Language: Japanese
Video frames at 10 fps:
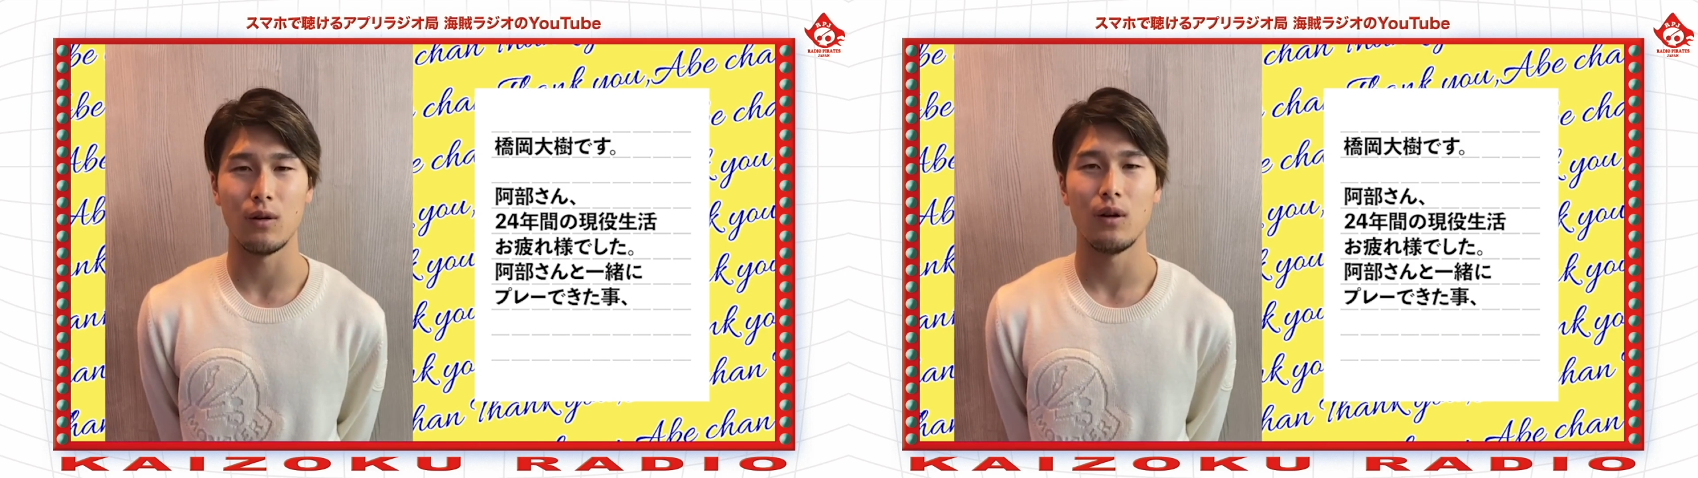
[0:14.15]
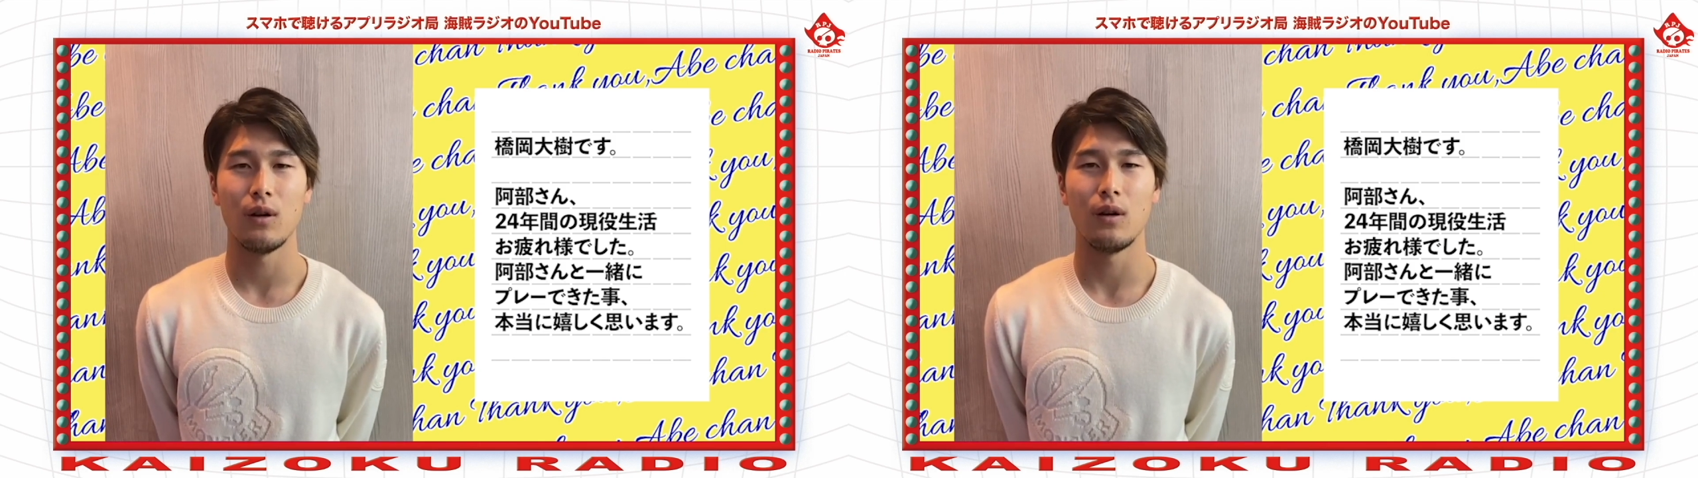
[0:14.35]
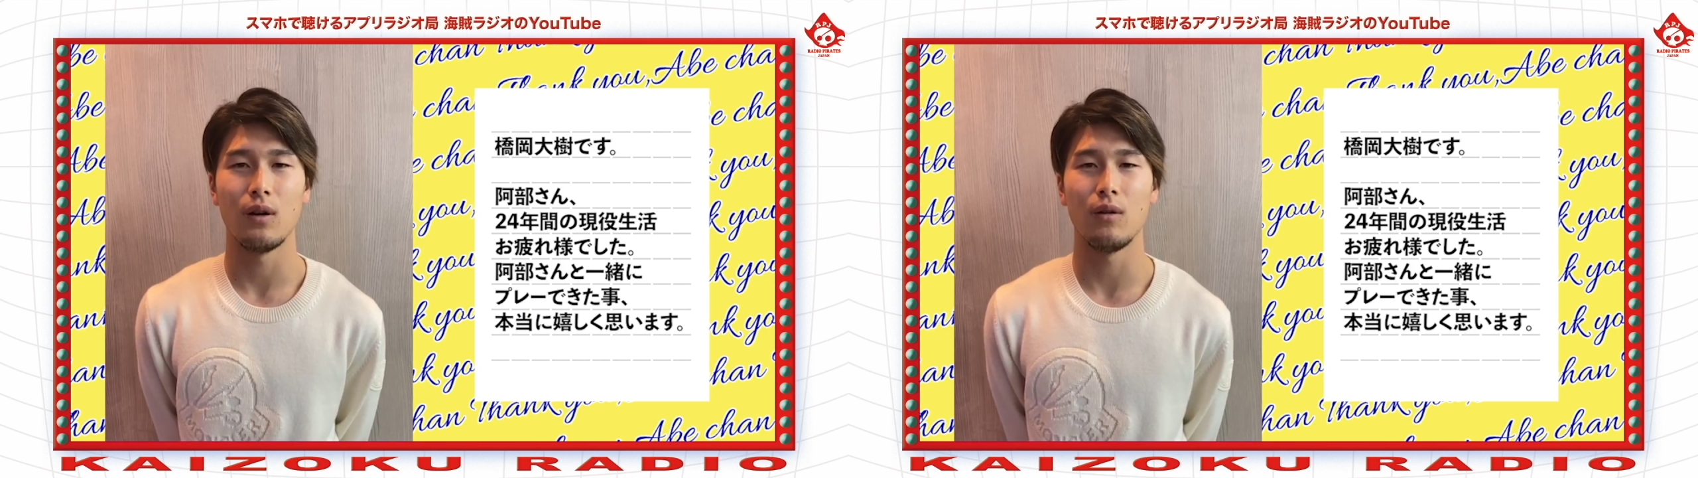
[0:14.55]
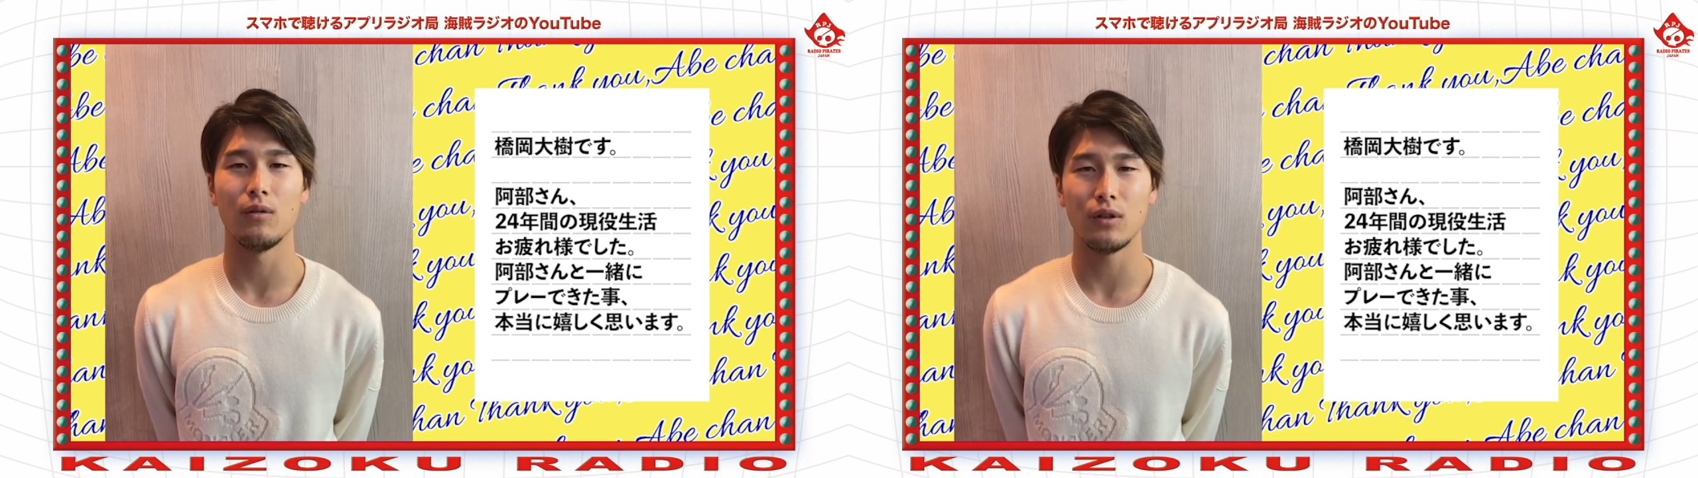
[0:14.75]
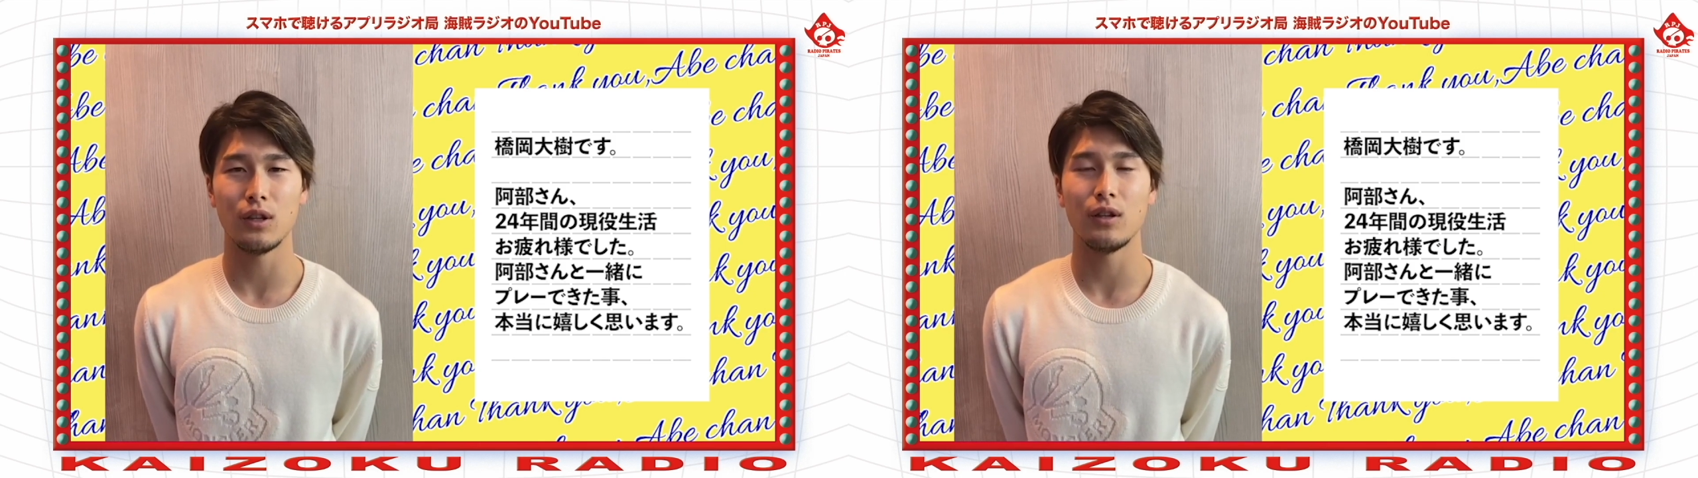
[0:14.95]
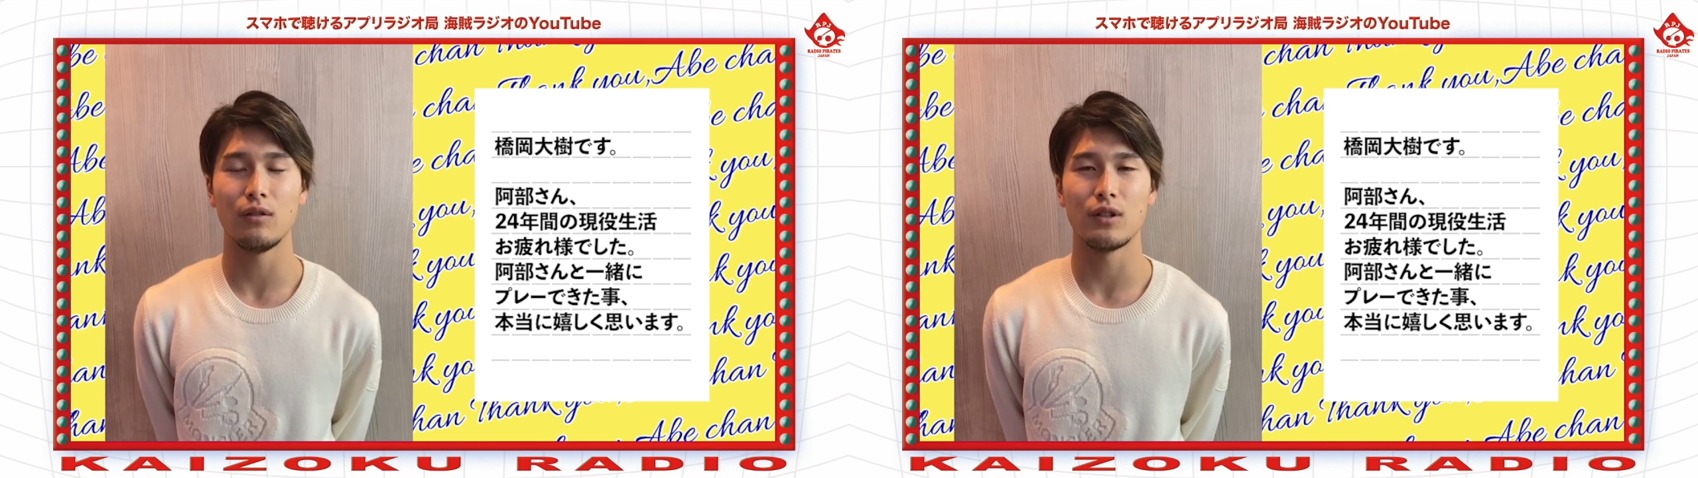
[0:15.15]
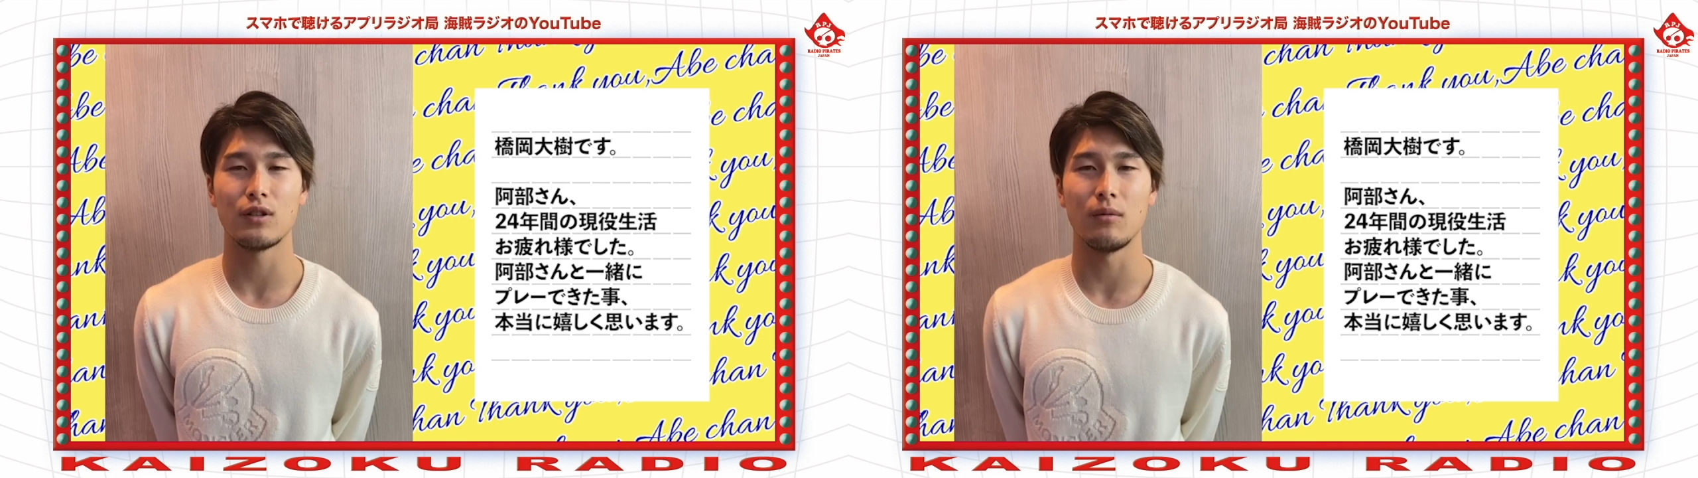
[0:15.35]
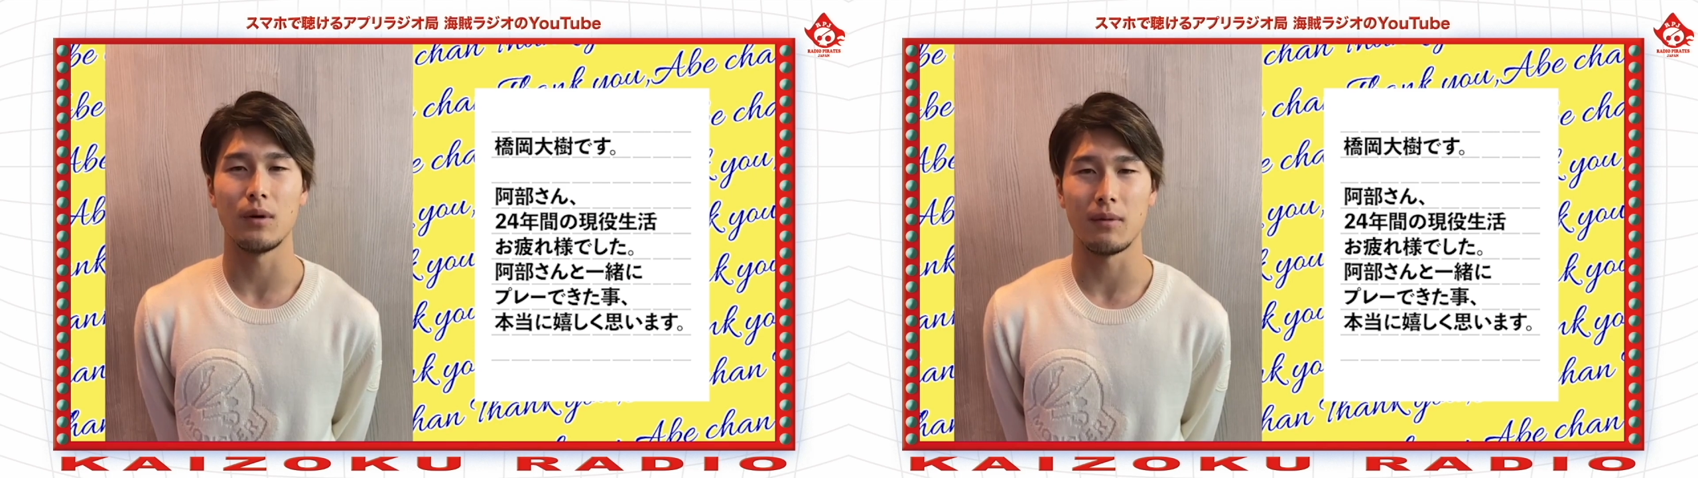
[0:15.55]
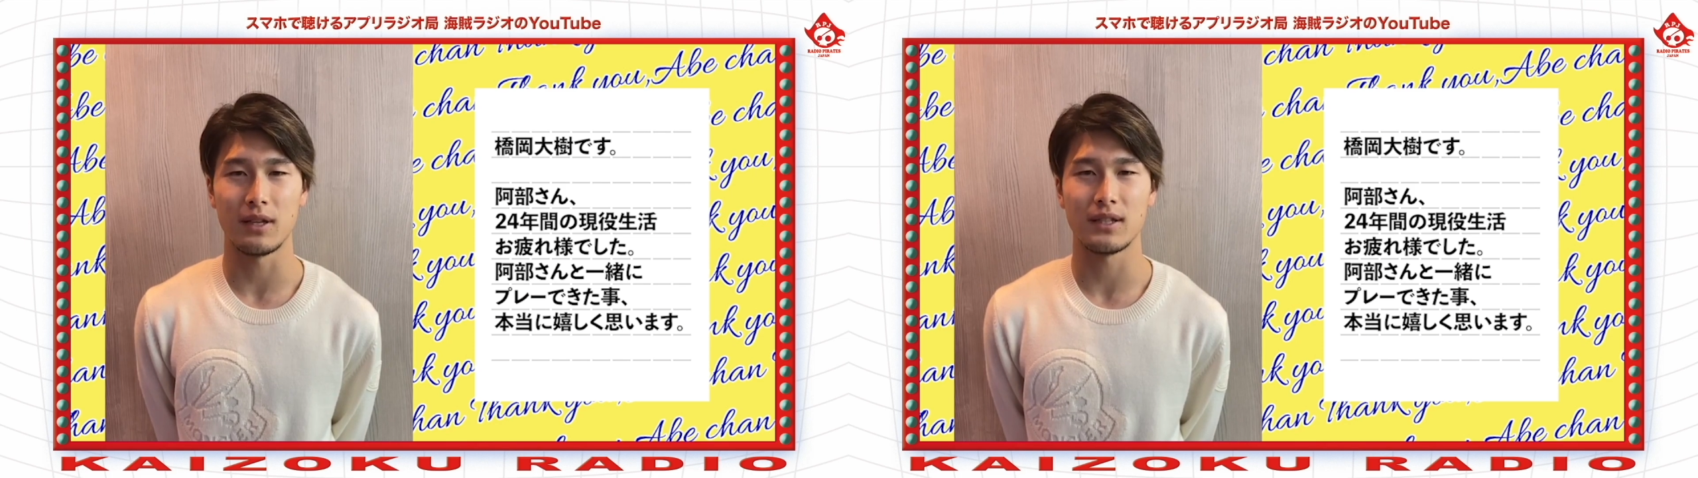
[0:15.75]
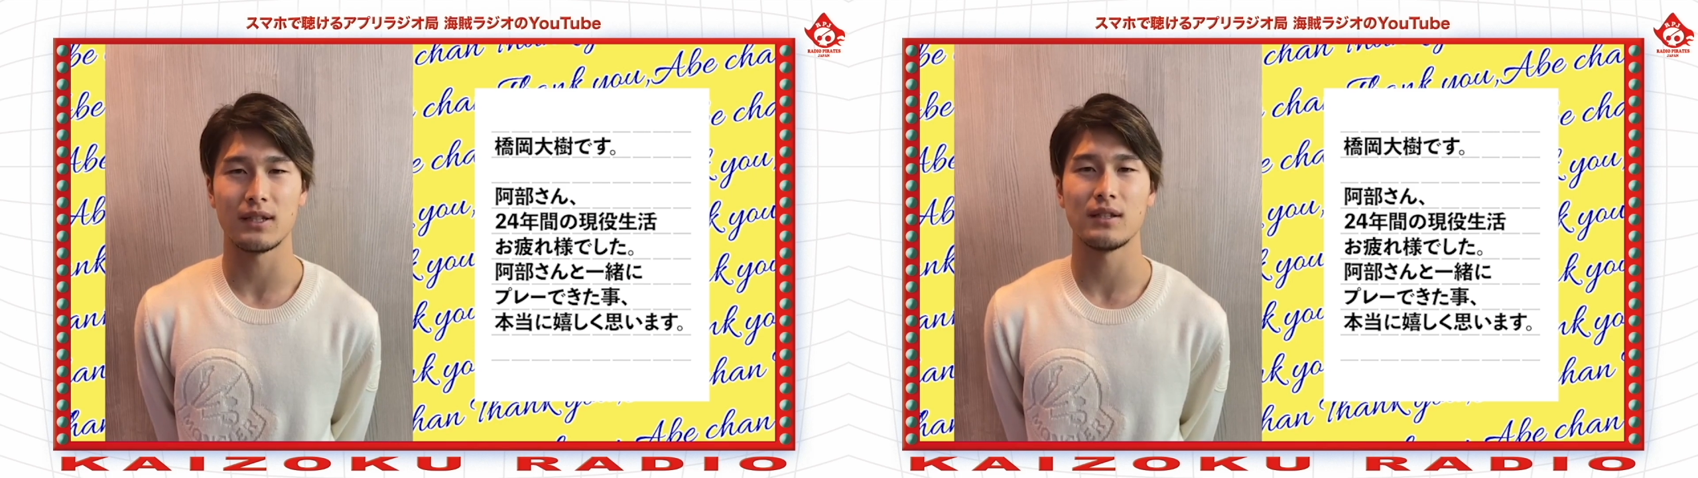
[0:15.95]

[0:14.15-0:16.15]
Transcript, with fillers: 本当に嬉しく思います。